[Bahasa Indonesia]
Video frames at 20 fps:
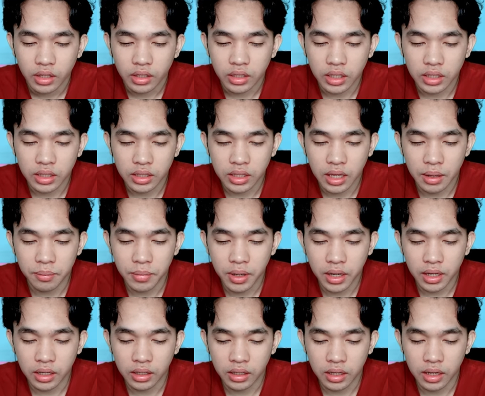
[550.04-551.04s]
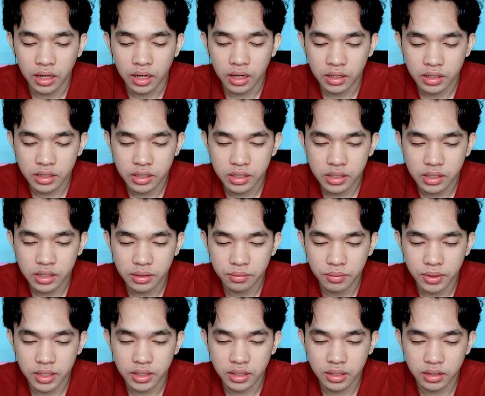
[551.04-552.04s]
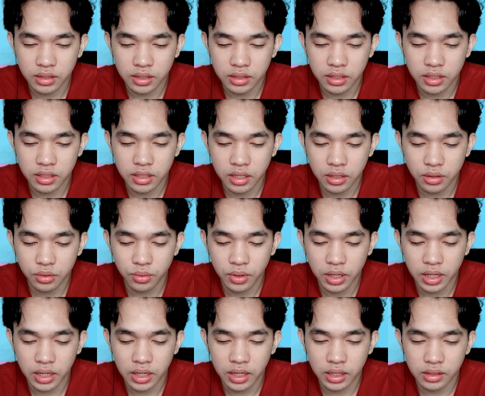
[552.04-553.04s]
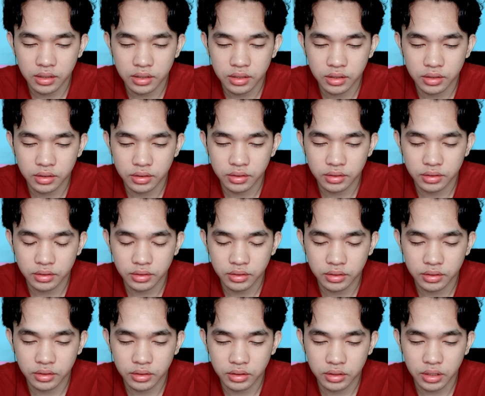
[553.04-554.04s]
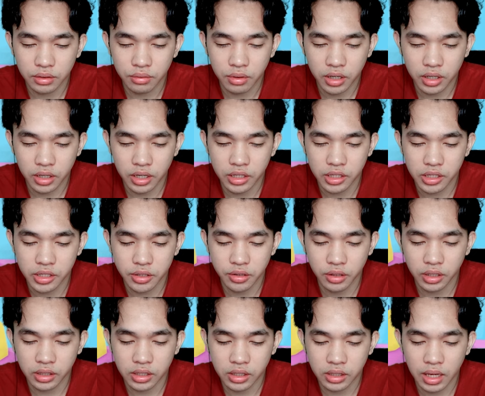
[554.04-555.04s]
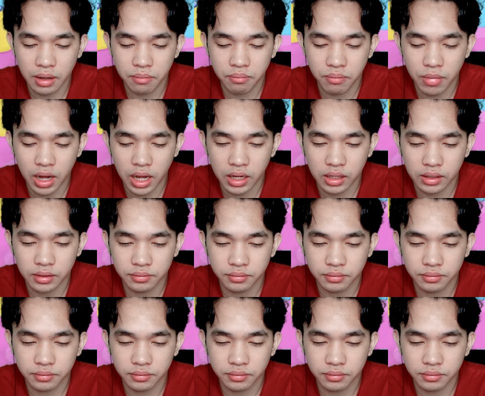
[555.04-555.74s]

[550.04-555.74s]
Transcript: kita tembak lagi guys masih tersisa dua ini warna hijau kita tembak